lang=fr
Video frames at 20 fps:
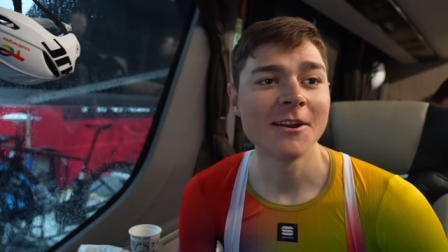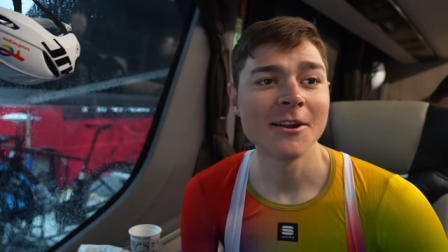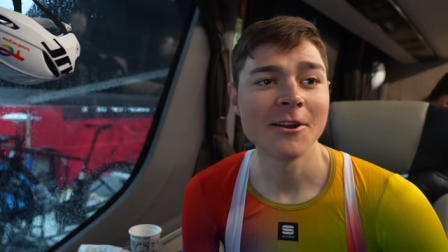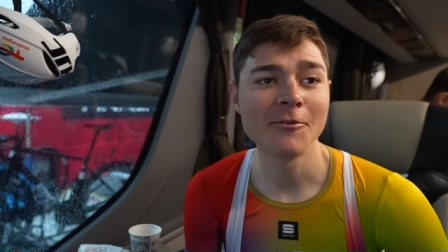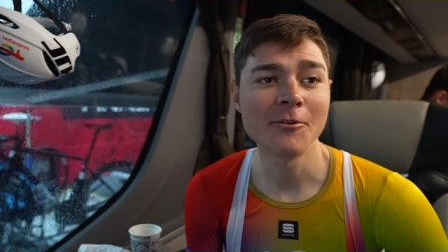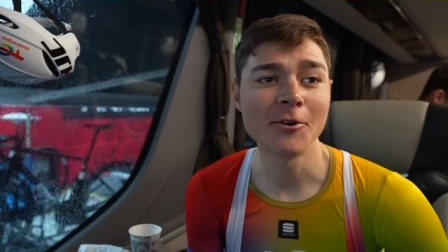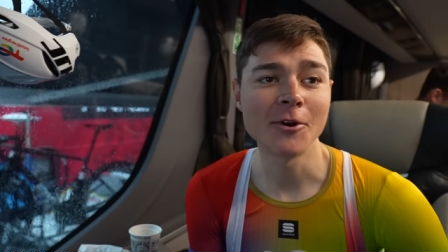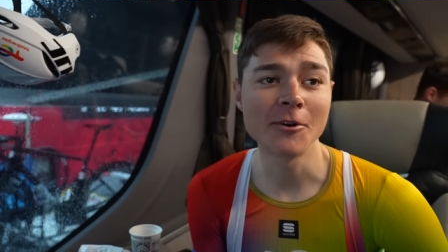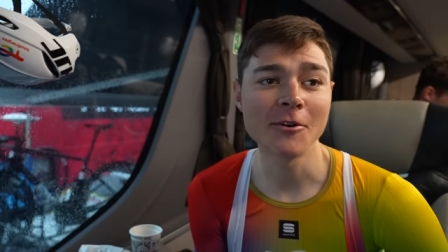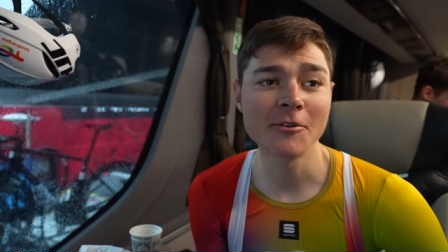Et,
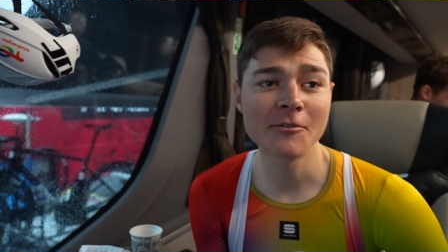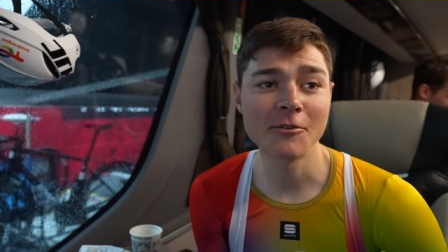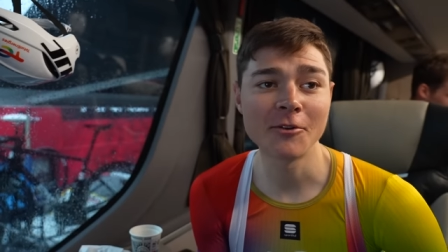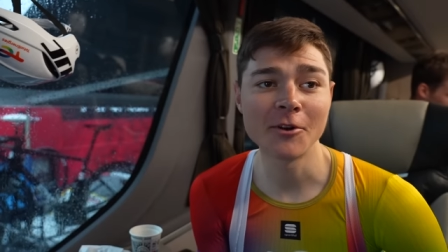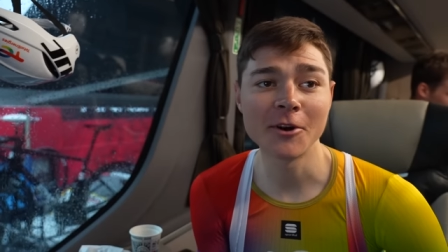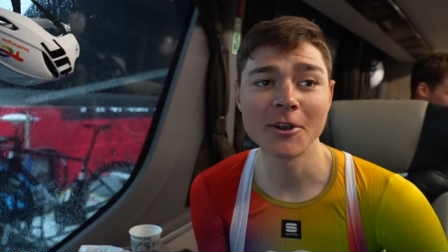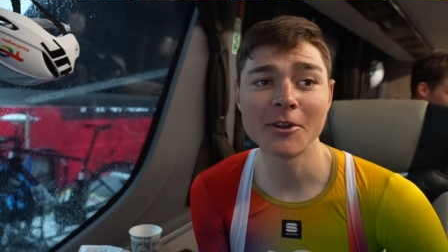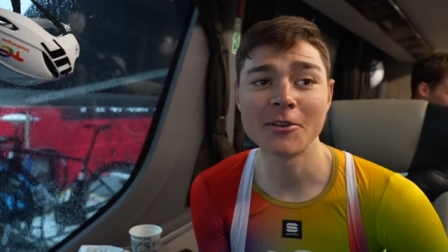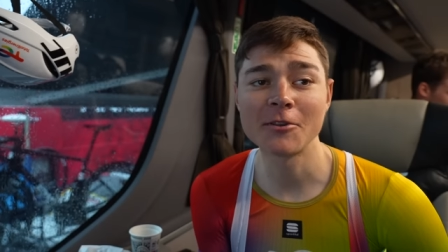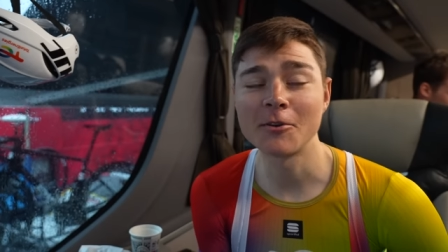voilà, il va
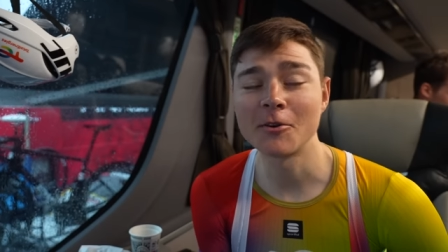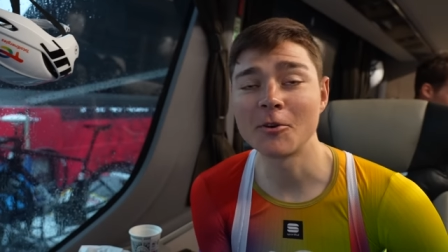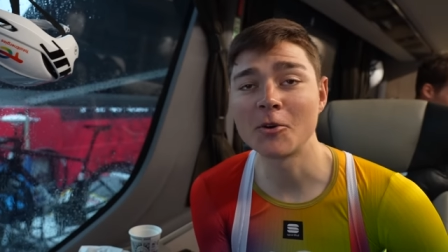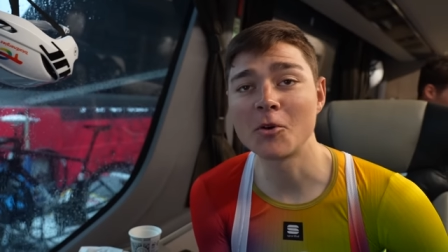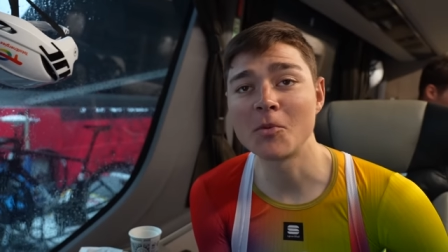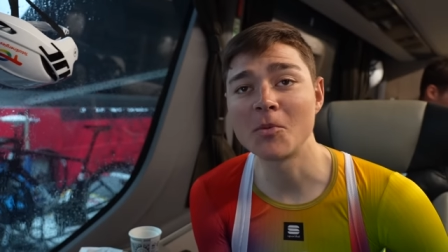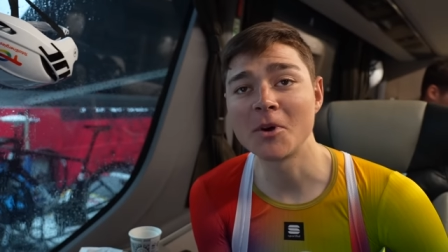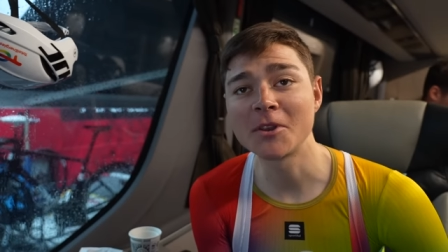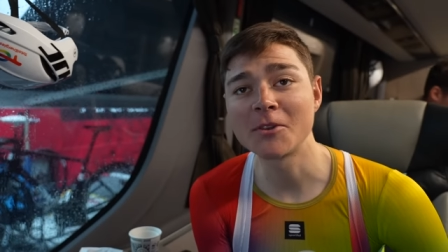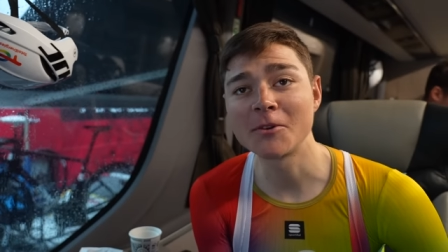falloir être euh,
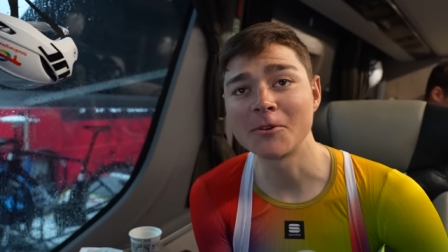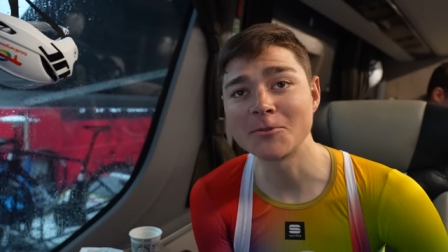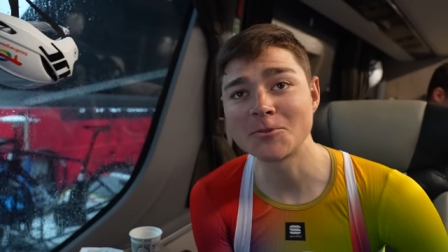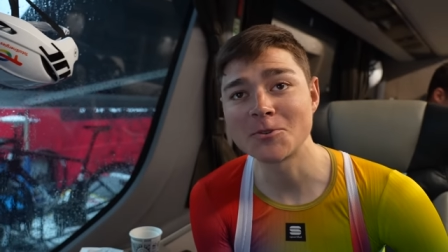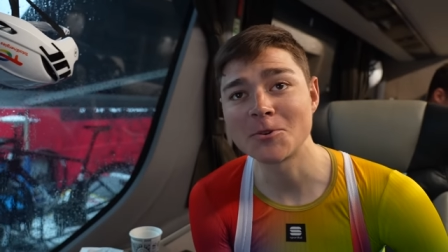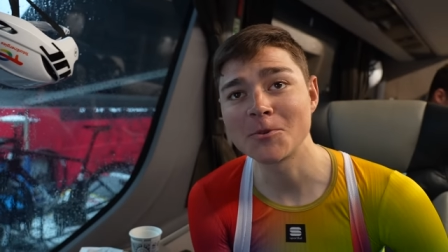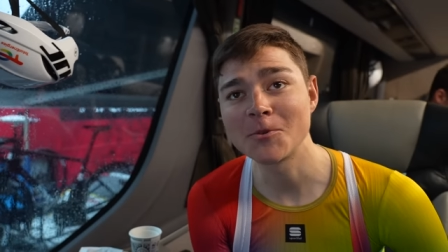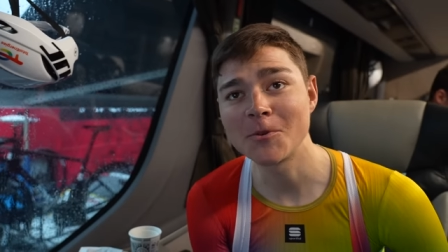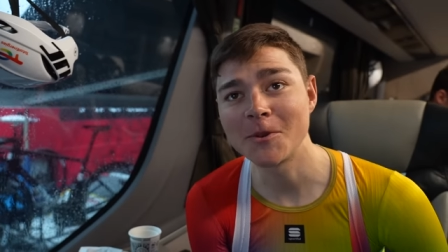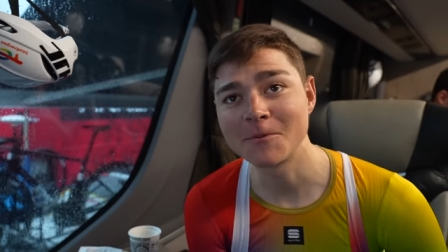combattant
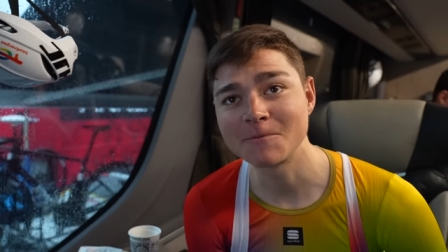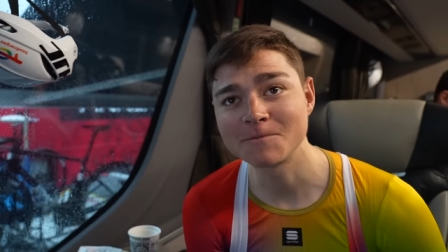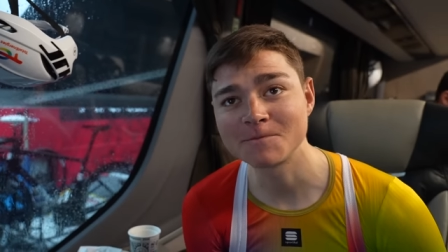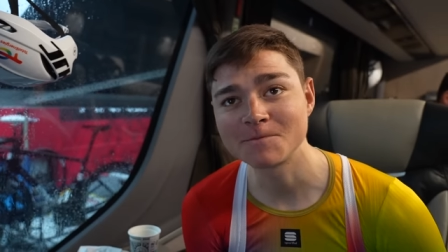aujourd'hui.